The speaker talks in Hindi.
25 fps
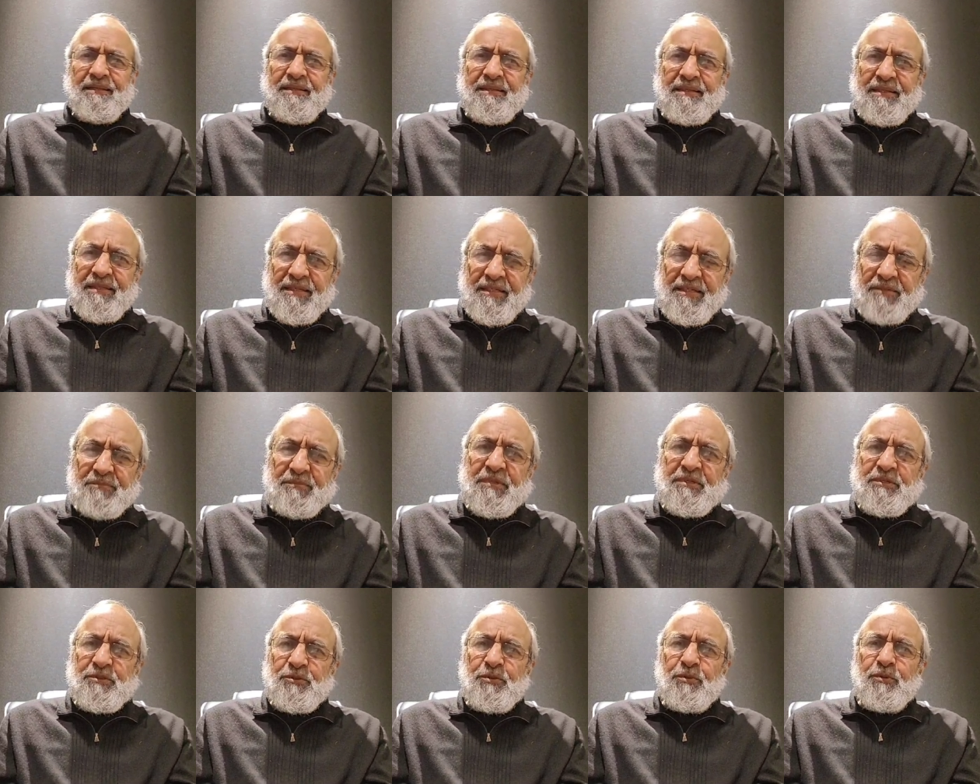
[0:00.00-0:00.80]
दीन
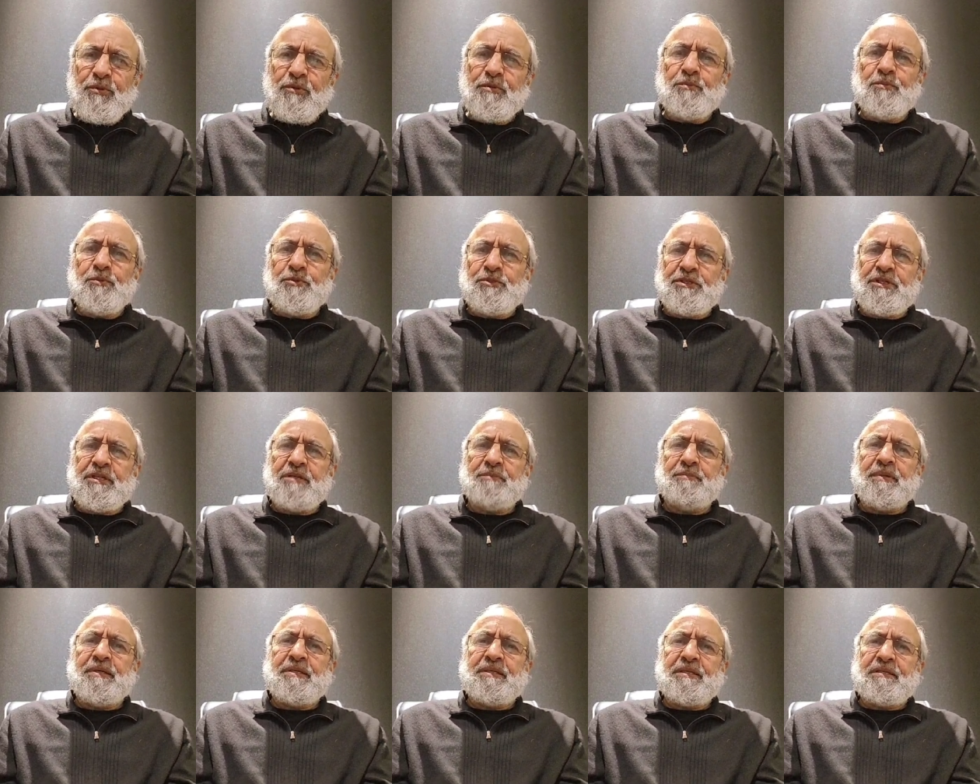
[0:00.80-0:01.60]
में जो लोग मुश्किल
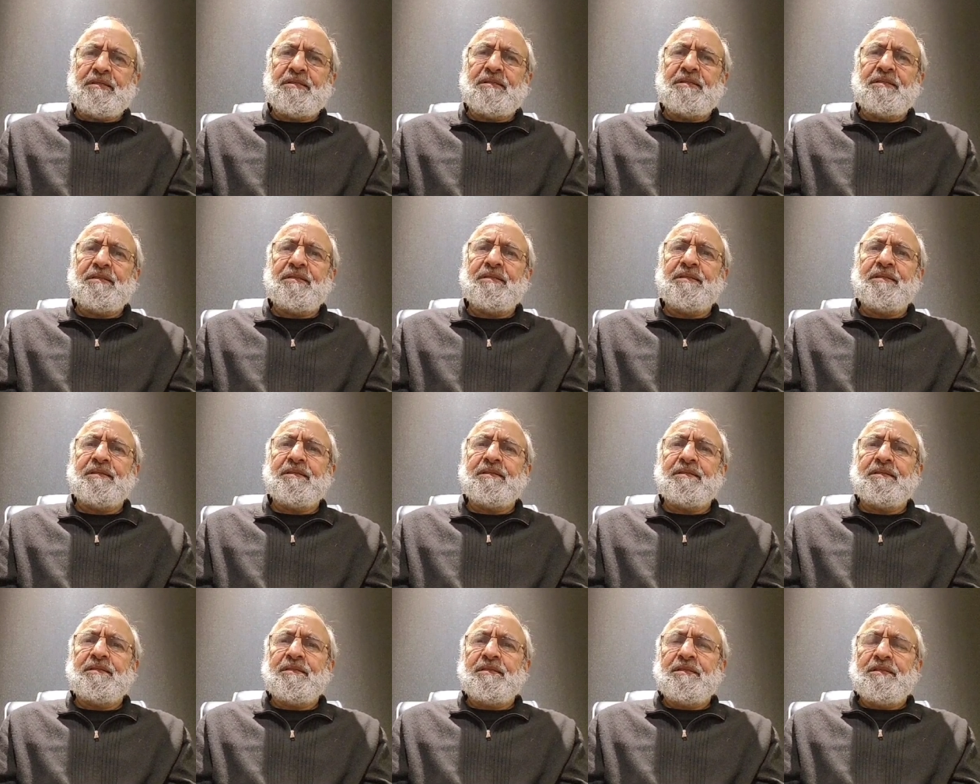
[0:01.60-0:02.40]
पैदा करते
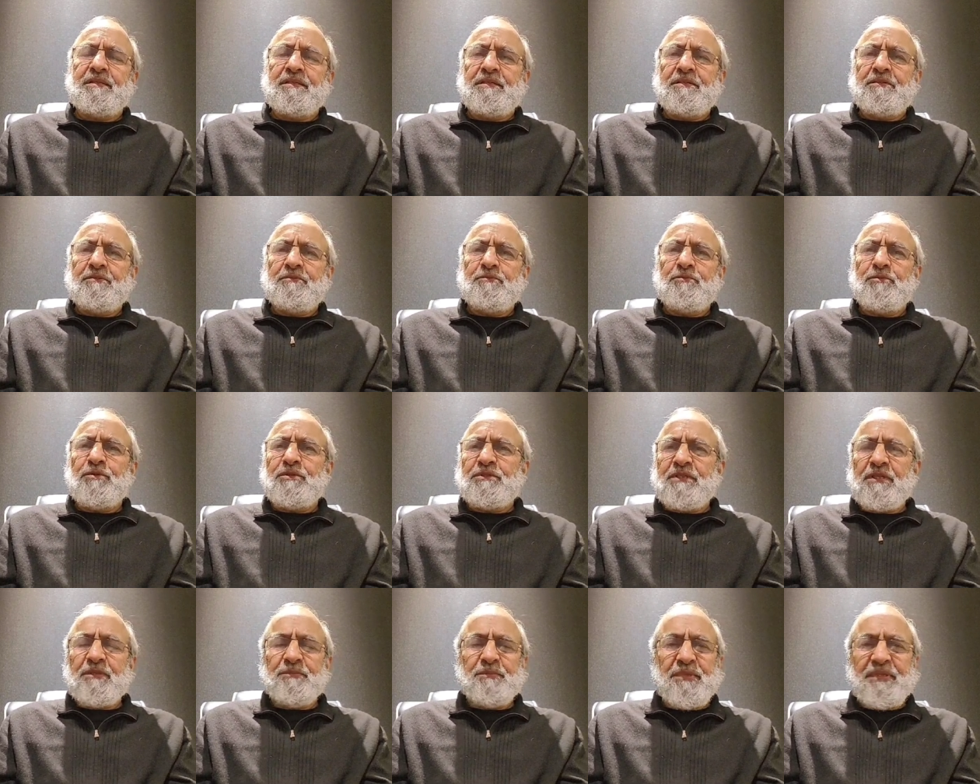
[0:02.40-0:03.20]
हैं वो
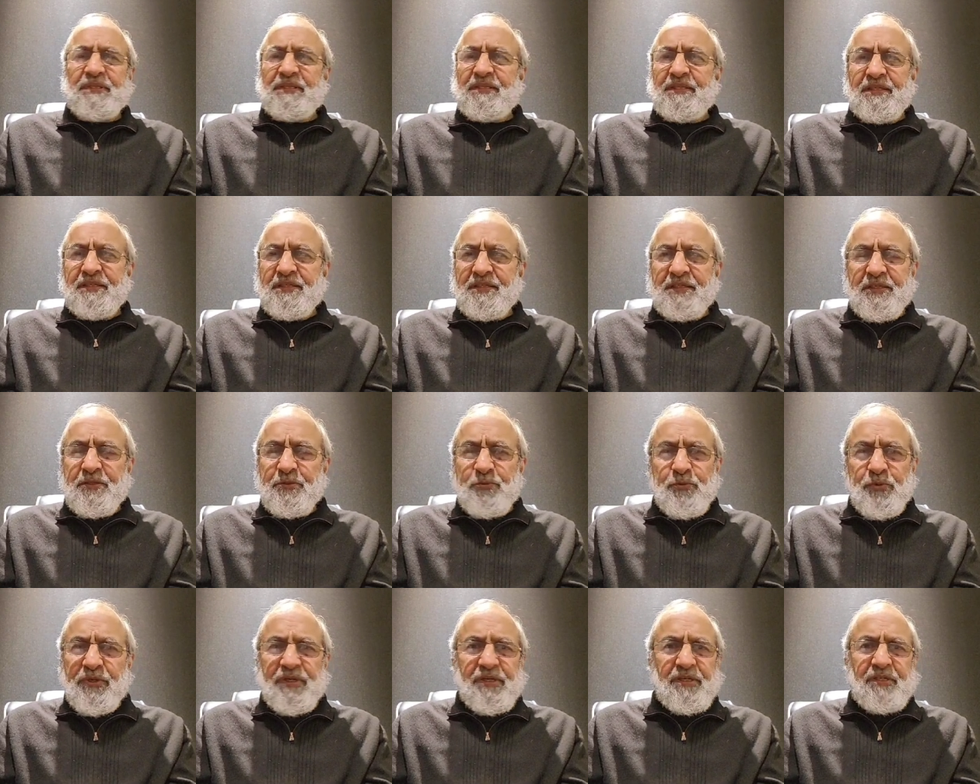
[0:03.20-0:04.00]
असल में दीन की
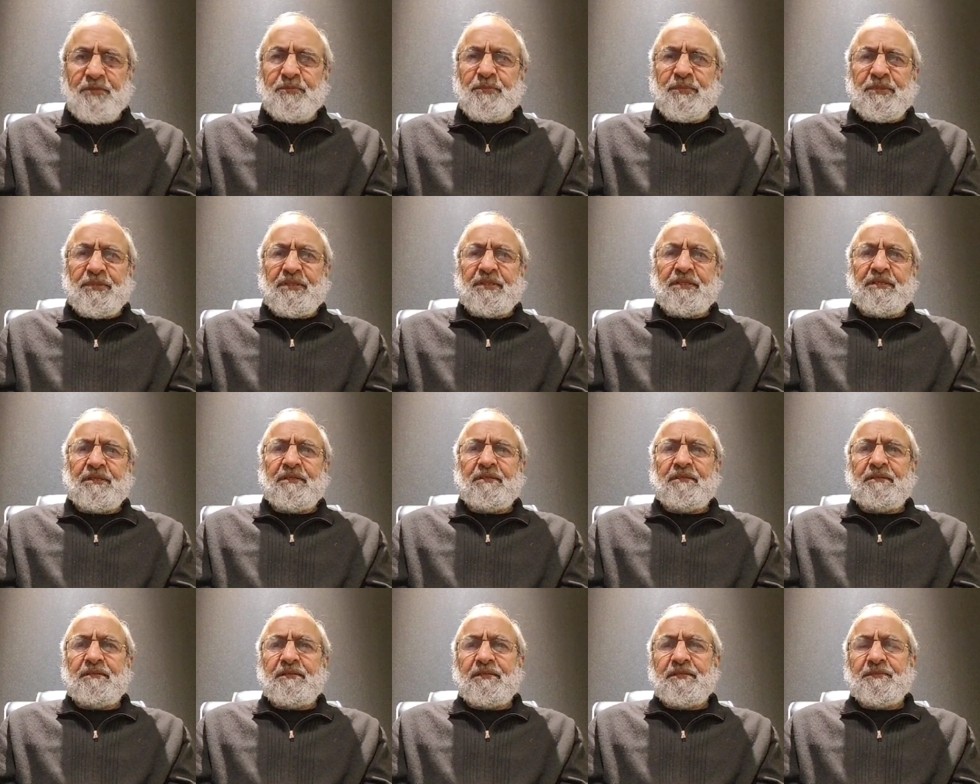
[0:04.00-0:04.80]
कोई खिदमत नहीं
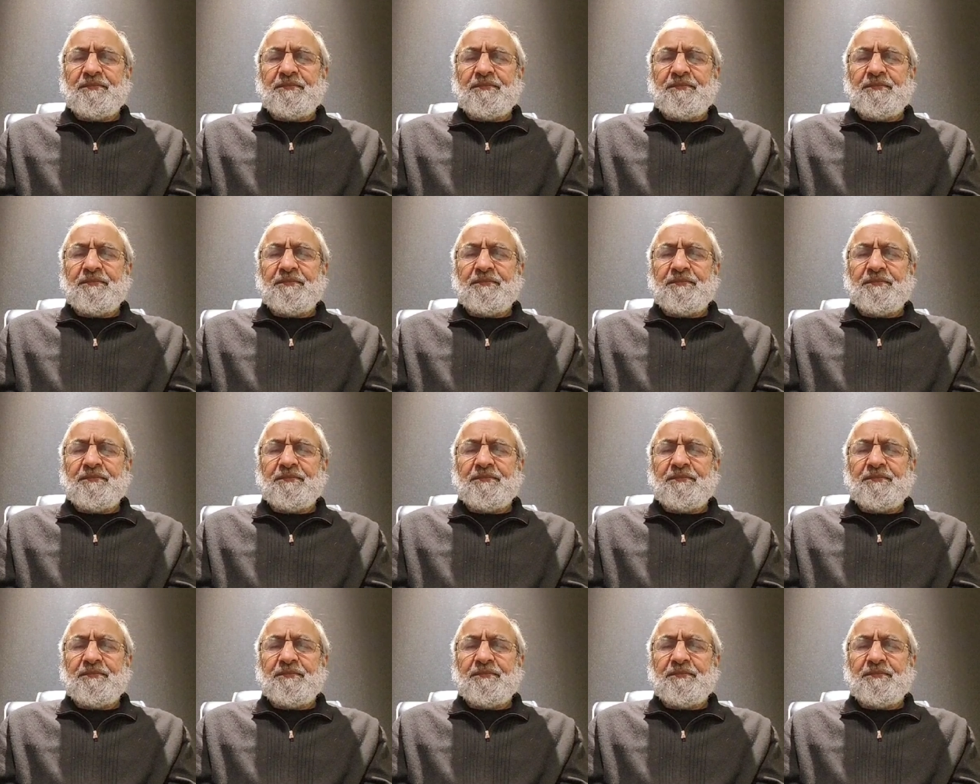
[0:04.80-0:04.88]
कर रहे